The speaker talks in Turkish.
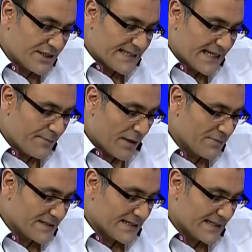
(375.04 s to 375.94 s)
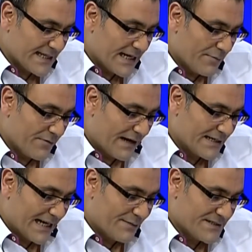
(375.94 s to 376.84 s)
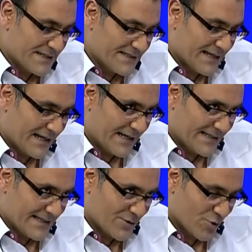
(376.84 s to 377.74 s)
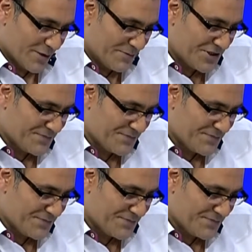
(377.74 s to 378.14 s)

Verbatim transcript: Zeynep ablasına selamı var der misiniz? Hakan Eksen söylemiş.